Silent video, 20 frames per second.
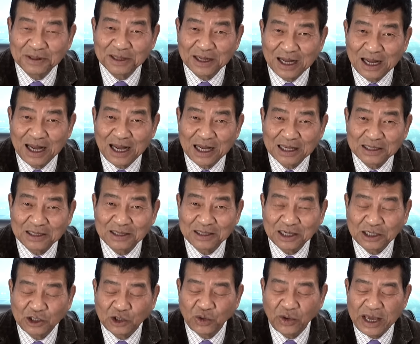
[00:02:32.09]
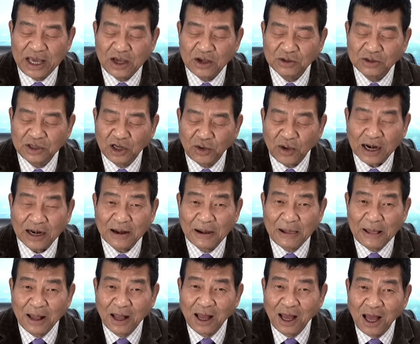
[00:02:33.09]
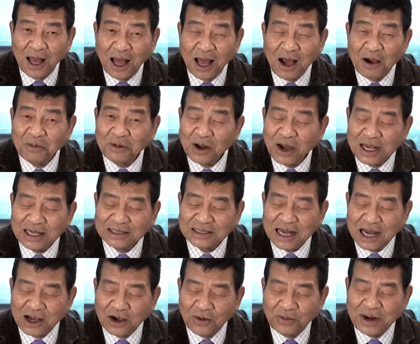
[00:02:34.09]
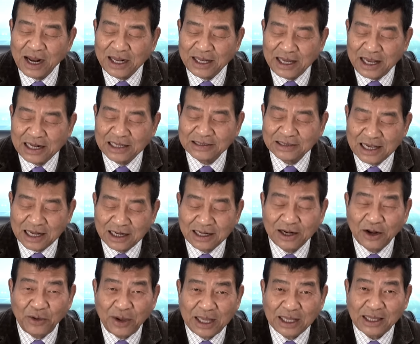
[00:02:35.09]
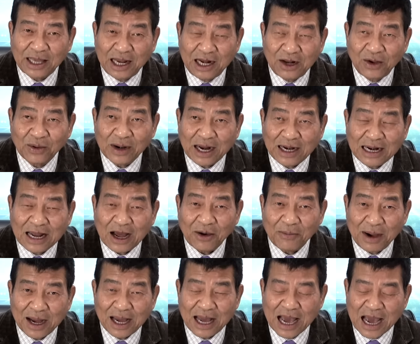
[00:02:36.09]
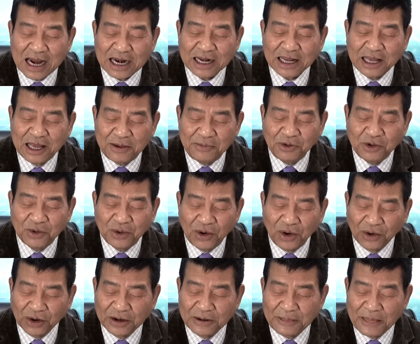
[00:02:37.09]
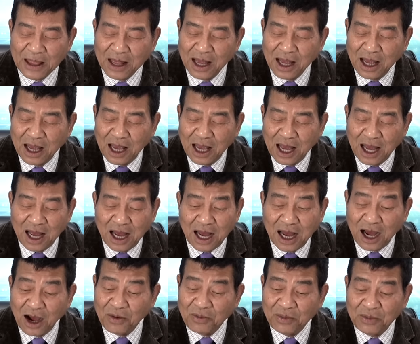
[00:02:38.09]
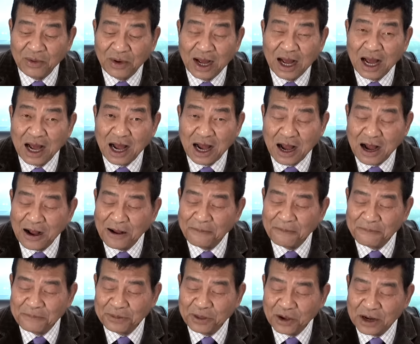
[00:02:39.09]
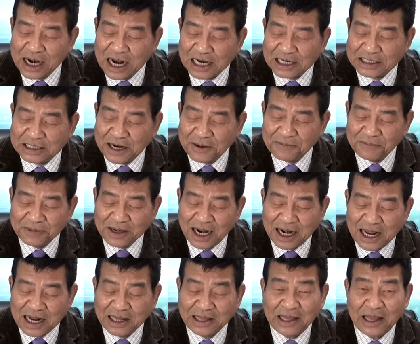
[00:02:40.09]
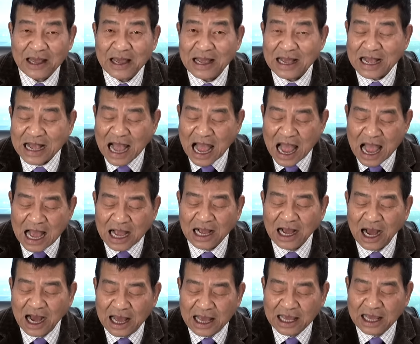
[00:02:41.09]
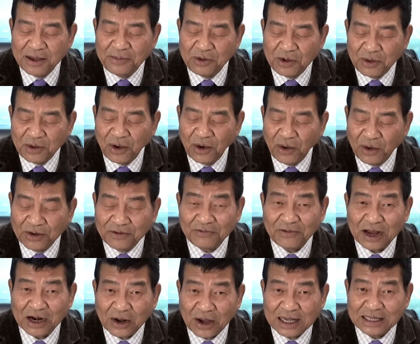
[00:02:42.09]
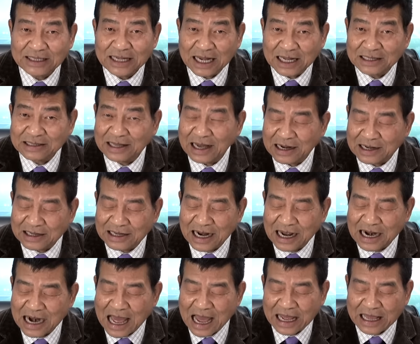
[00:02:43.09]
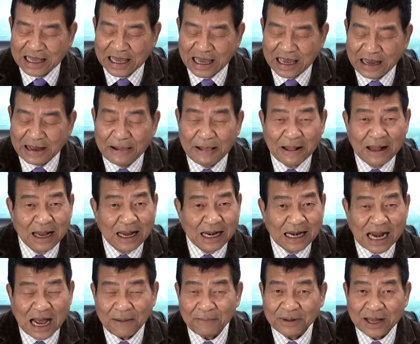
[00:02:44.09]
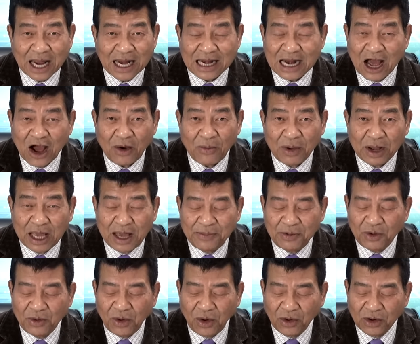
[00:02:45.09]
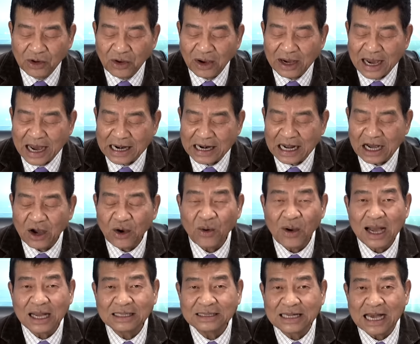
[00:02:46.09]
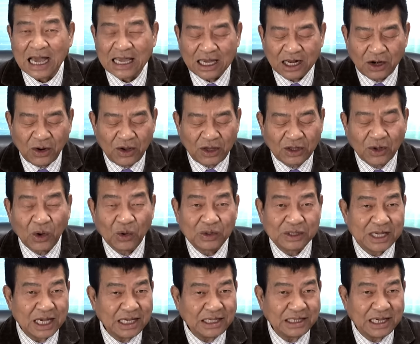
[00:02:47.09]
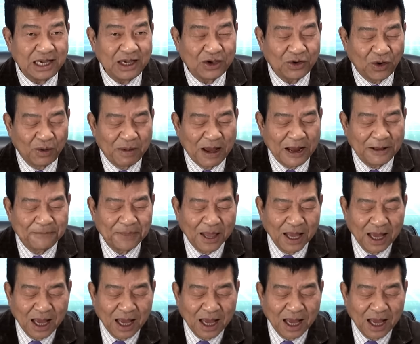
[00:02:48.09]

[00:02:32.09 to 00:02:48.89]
uh, sự chú ý của dư luận. Ông nói rằng cũng nên nhìn nhận uy tín của lãnh đạo Bắc Hàn Kim Jong-un. Uh, ông uh, Donald Trump đã lên tiếng ca ngợi Kim Jong-un và nói rằng thật là lạ kỳ làm cách nào mà Kim Jong-un có khả năng hóa giải những đối thủ chính trị của mình.